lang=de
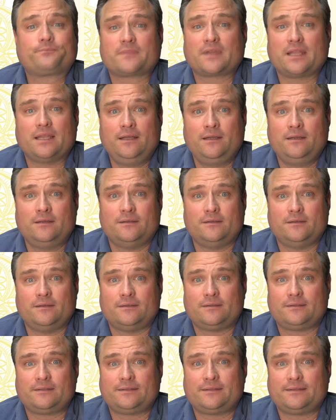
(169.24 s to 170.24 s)
äh,
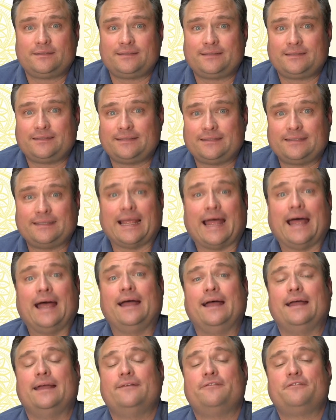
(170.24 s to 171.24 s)

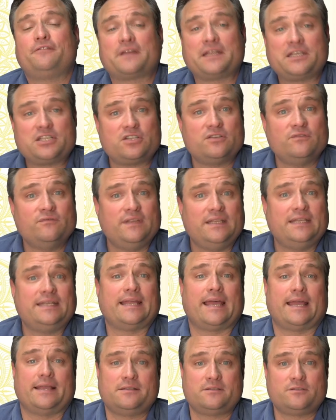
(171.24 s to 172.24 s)
da frischen Wind
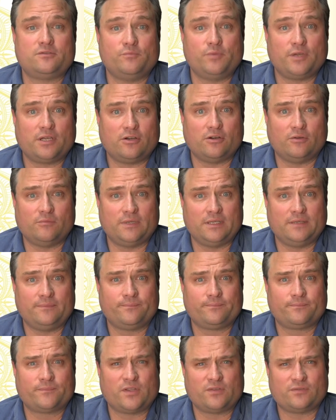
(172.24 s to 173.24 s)
reinzubekommen.
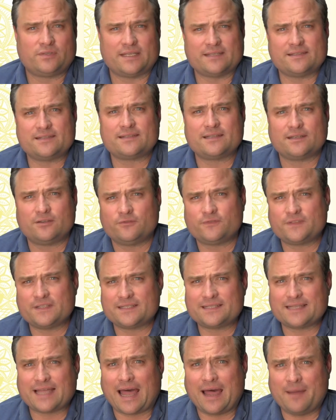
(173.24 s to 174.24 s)
Und das ist dann oft das
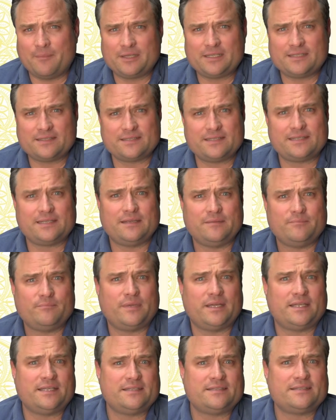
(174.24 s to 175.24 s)
Drama, das ich eben bei
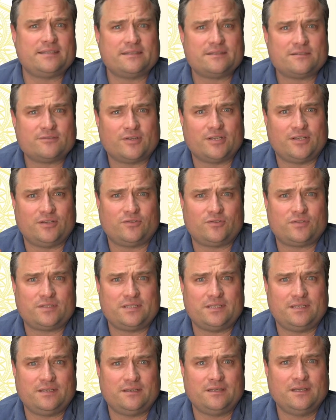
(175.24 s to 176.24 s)
den Sitzungen auch
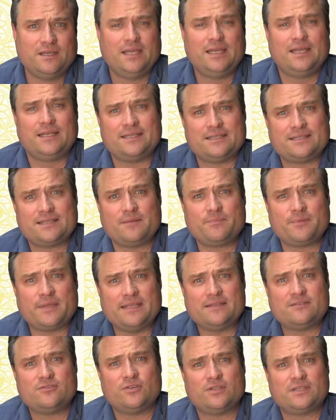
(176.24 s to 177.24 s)
sehe. Deshalb geht
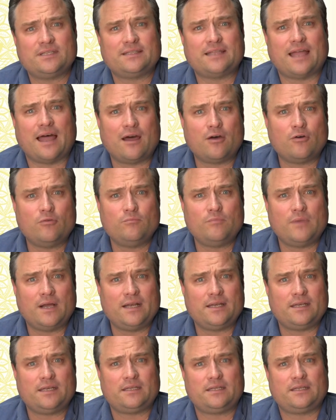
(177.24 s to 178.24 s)
es heute darum, mal
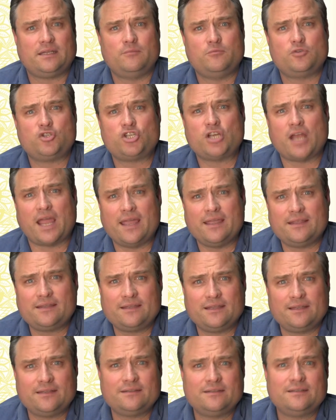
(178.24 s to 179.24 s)
dem
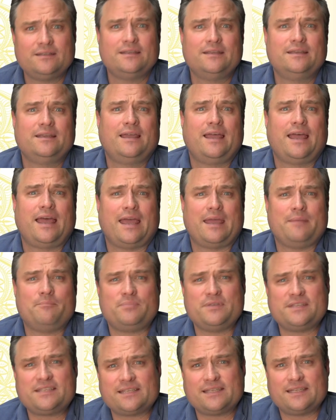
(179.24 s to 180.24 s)
Scheitern ein
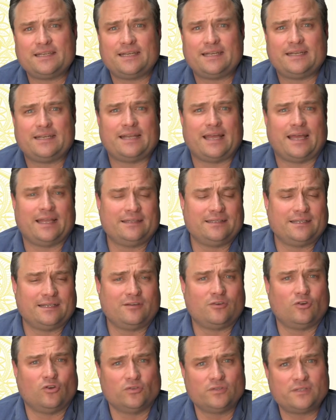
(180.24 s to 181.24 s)
bisschen einen anderen
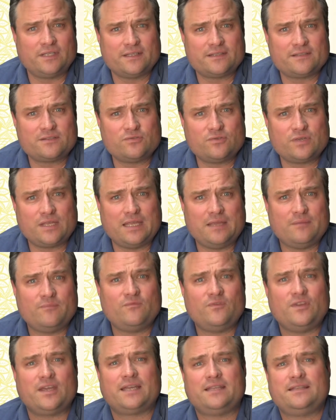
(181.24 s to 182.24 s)
Kontext zu geben,
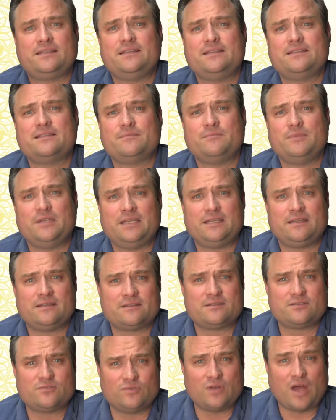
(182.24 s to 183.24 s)
während dieser
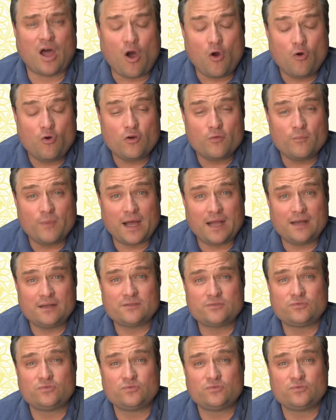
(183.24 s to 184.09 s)
Meditation auch mal zu